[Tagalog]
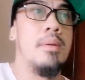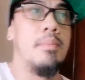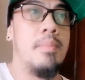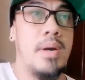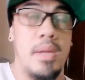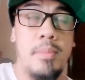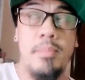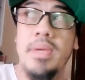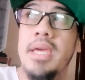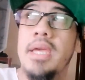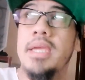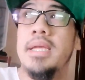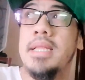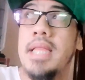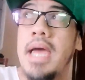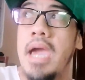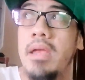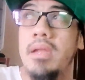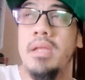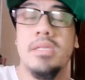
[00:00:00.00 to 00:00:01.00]
para bigyan niya
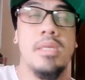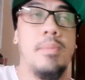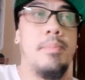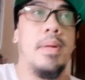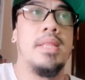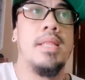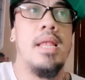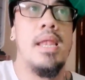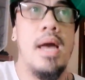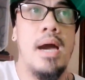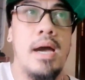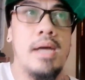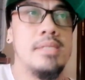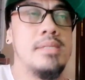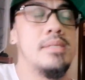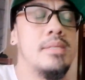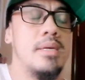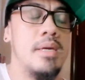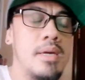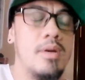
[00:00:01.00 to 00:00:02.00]
tayo ng sapat na
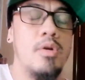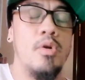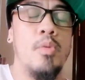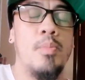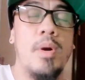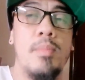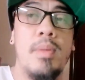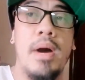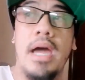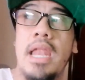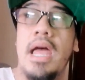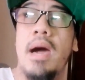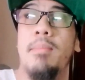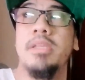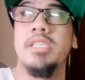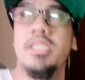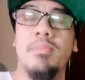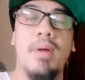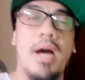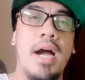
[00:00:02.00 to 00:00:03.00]
lakas upang
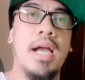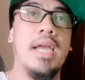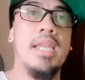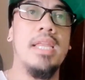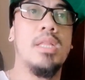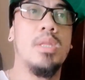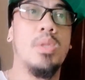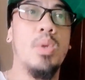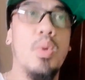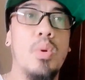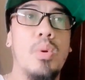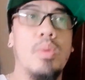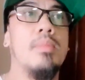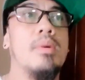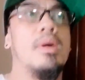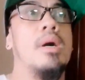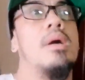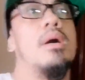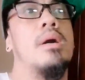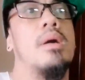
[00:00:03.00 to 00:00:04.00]
makalaban sa mga
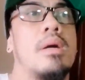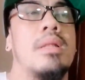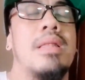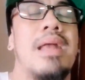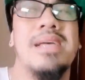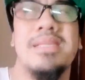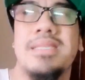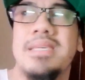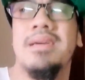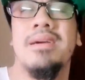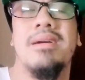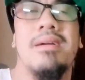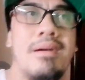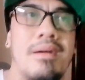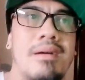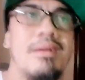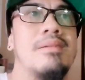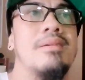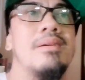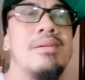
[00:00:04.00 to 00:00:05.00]
ganitong uh, klaseng
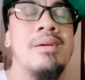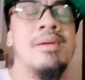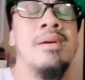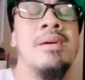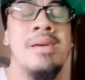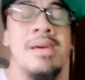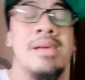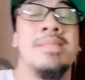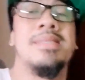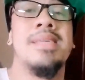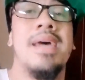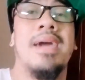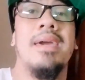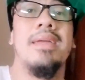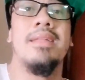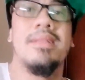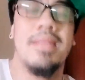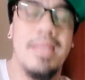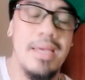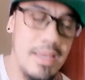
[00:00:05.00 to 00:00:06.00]
uh,
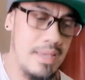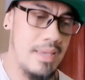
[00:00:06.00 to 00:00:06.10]
sakit.